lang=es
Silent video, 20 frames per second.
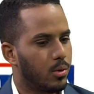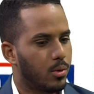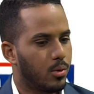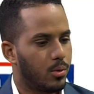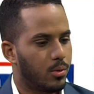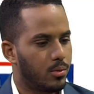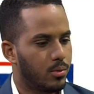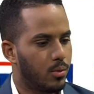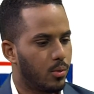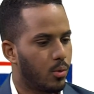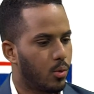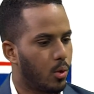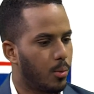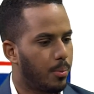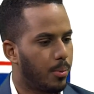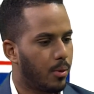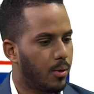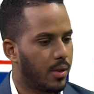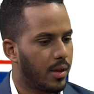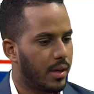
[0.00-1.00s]
con un
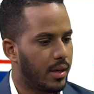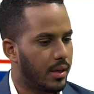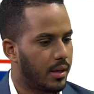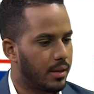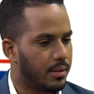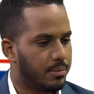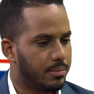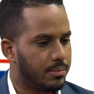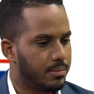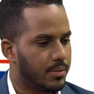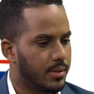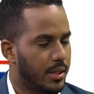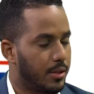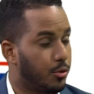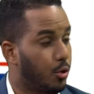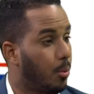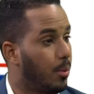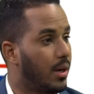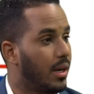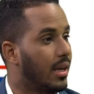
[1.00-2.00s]
grupo de eh,
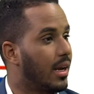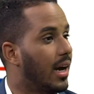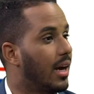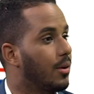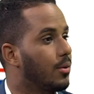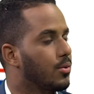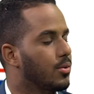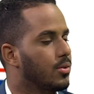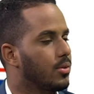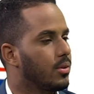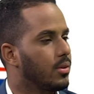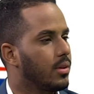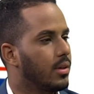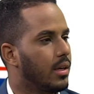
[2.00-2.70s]
dominicanos,